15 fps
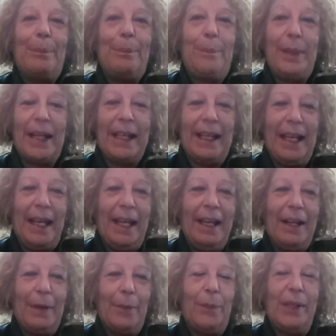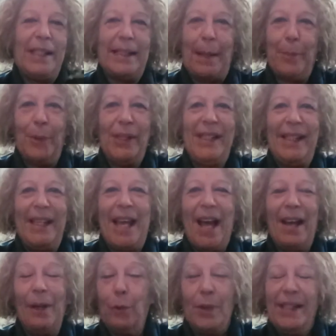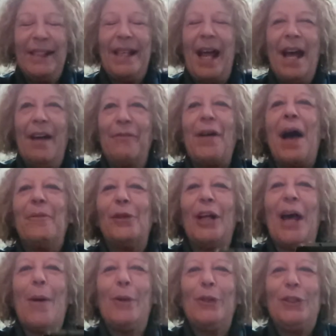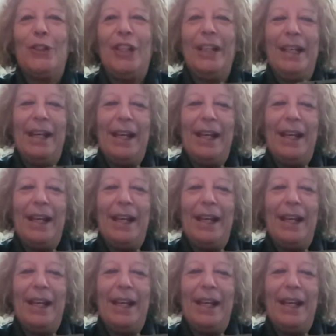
Perché questa poesia, questa favola oggi?